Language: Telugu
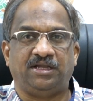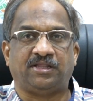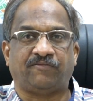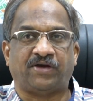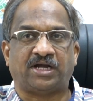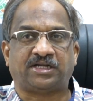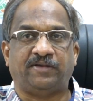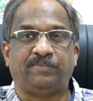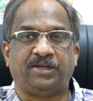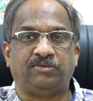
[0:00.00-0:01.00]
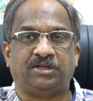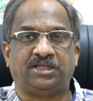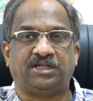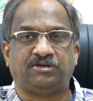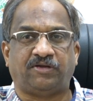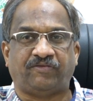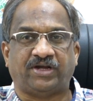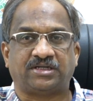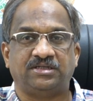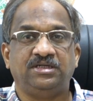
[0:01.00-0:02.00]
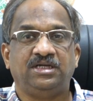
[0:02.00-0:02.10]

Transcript: ఇట్స్ అ ఫ్యాక్ట్ ఎంటీ ఉన్నదన్నది కూడా ఫ్యాక్ట్